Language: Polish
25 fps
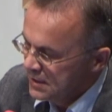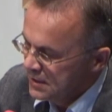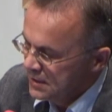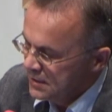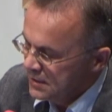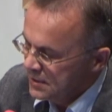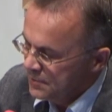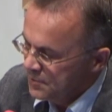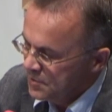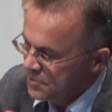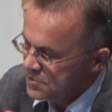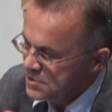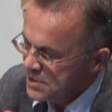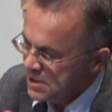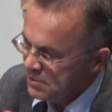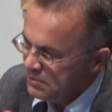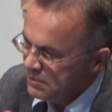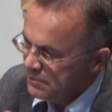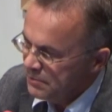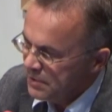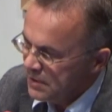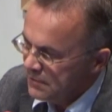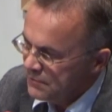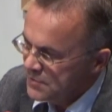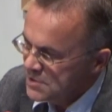te podziały
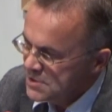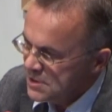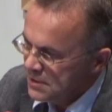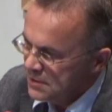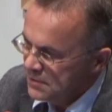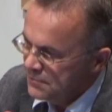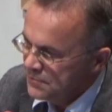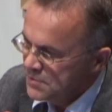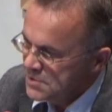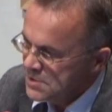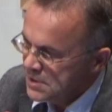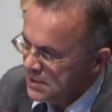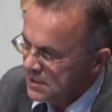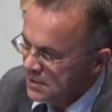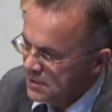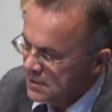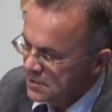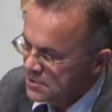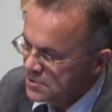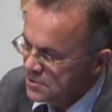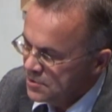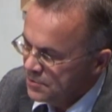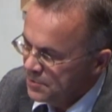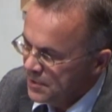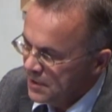prawica-lewica jednak
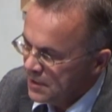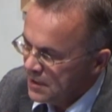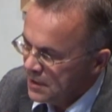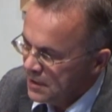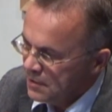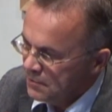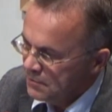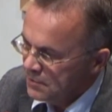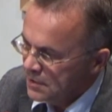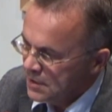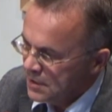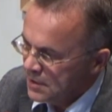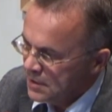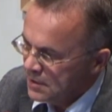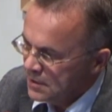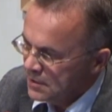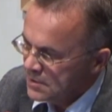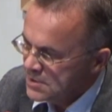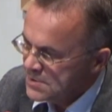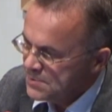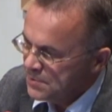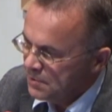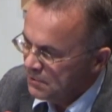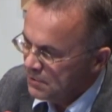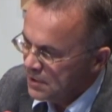się opierają na na
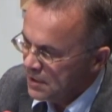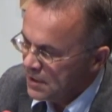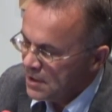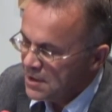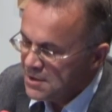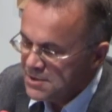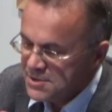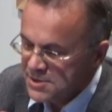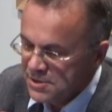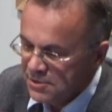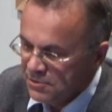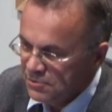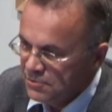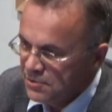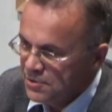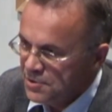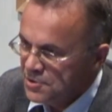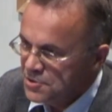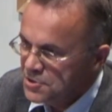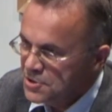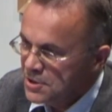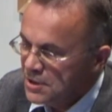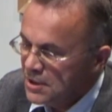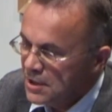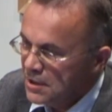sporach
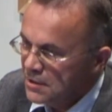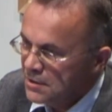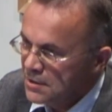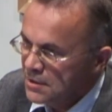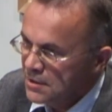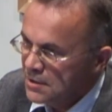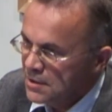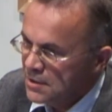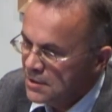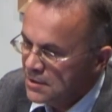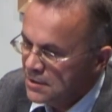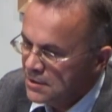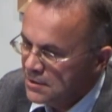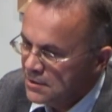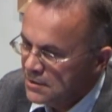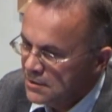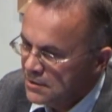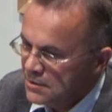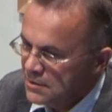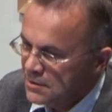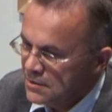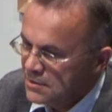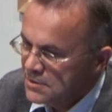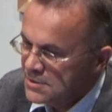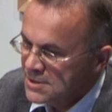aksjologicznych, a nie na
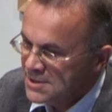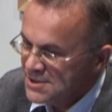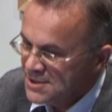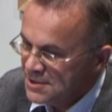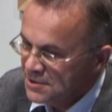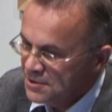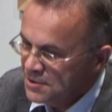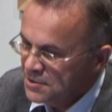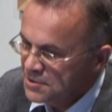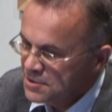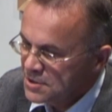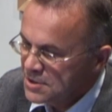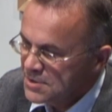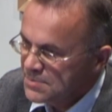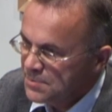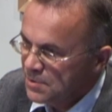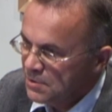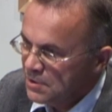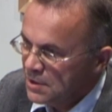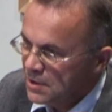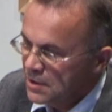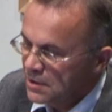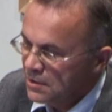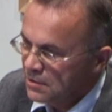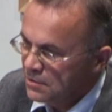e, zasadniczych
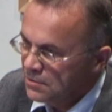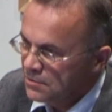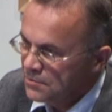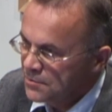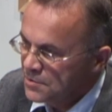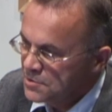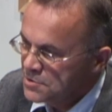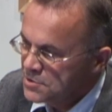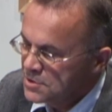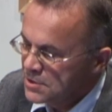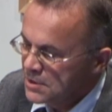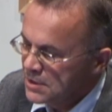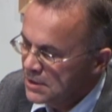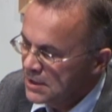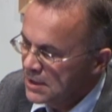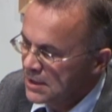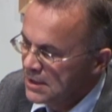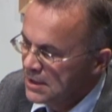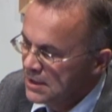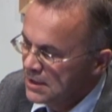sporach ekonomicznych.